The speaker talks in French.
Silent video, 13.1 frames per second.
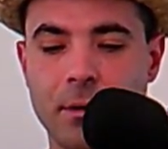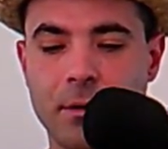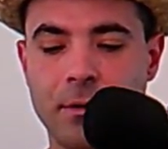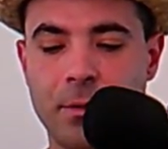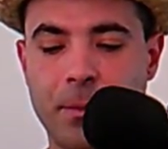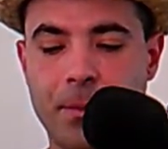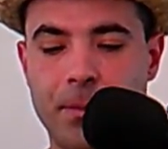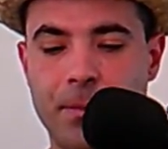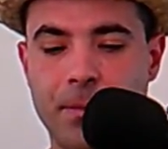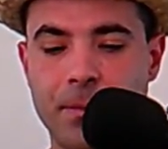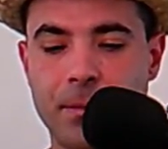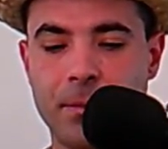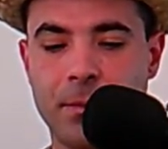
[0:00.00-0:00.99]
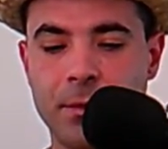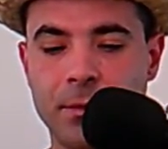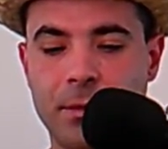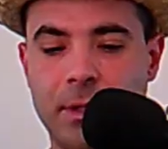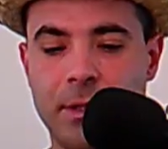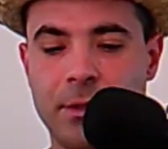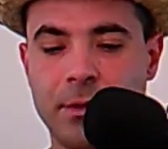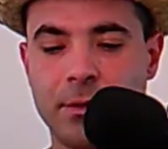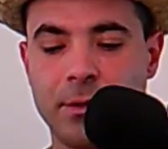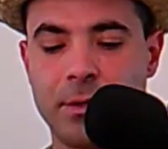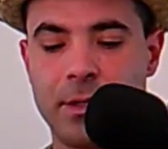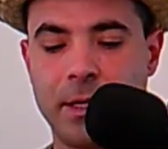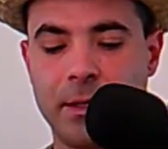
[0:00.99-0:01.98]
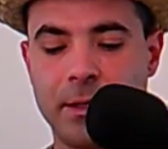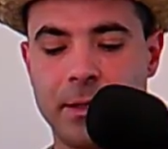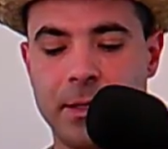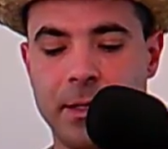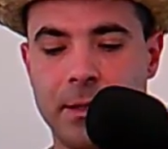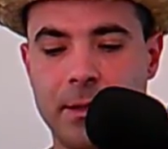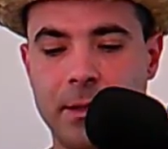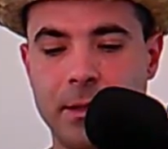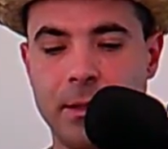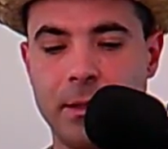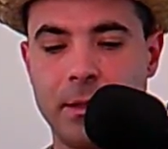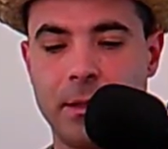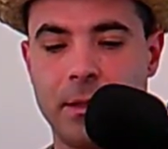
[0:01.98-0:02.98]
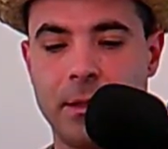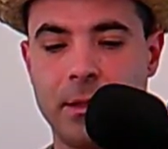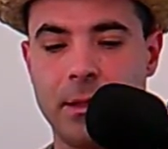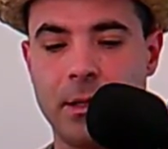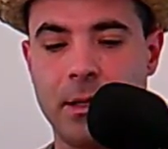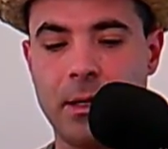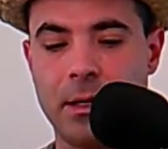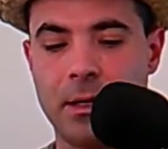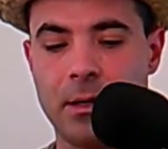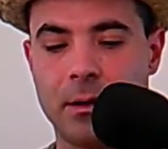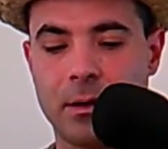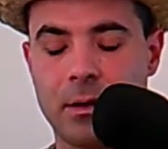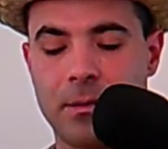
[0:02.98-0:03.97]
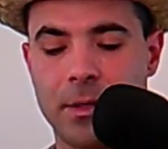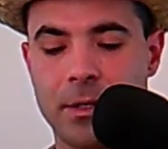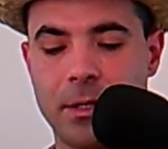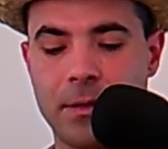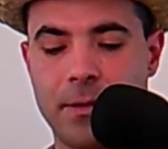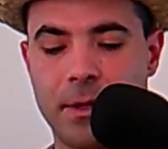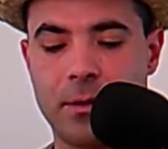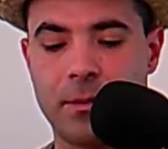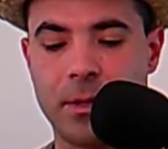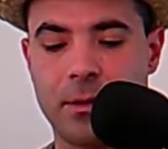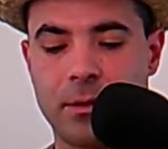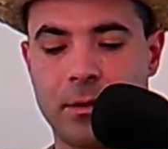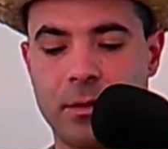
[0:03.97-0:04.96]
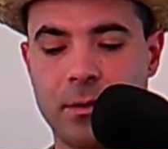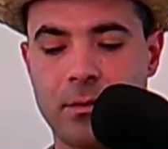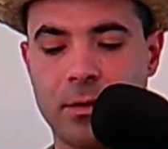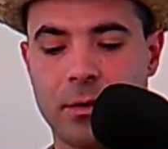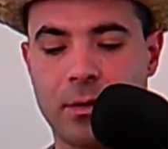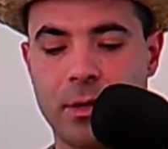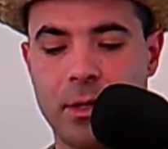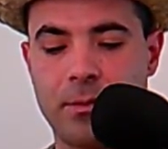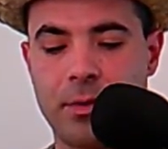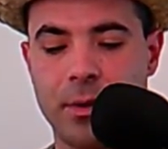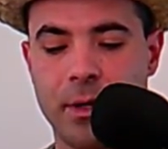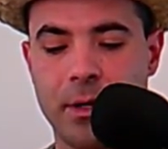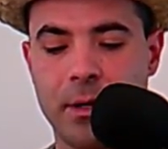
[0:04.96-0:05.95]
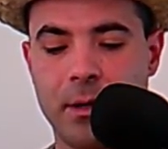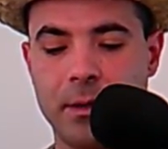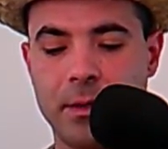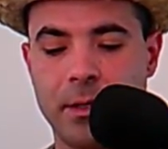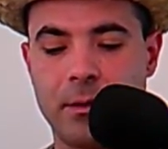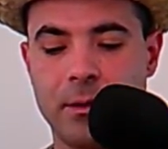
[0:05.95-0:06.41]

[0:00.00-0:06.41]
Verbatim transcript: vous monter le son de cette enceinte. Alors comment ça se fait que maintenant elle me reconnaît plus rien là C'est